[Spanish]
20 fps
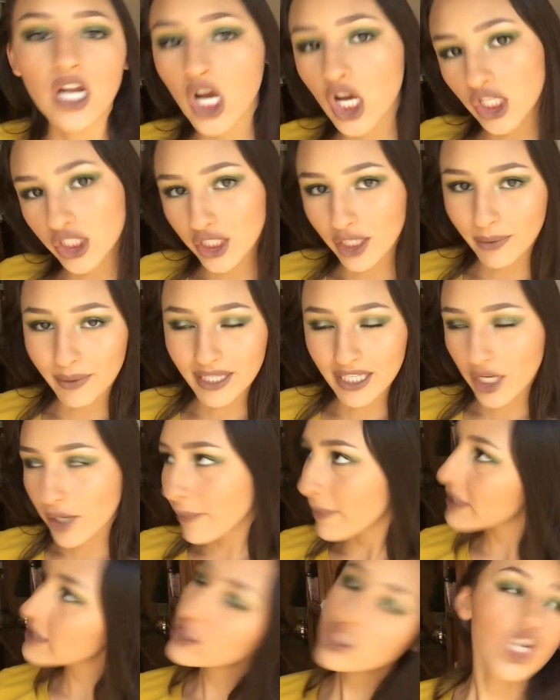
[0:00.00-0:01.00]
otro video
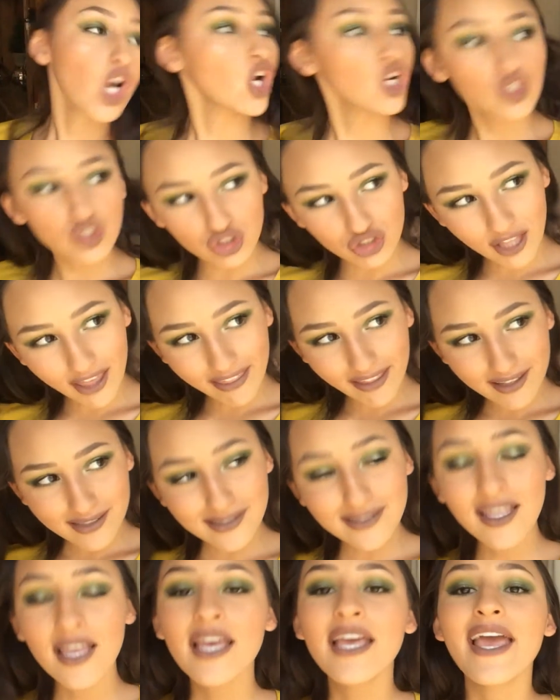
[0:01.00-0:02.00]
más con
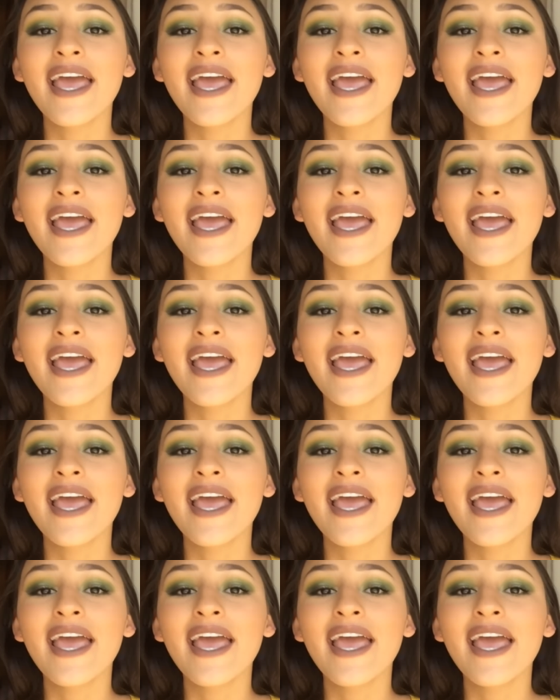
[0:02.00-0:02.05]
ustedes.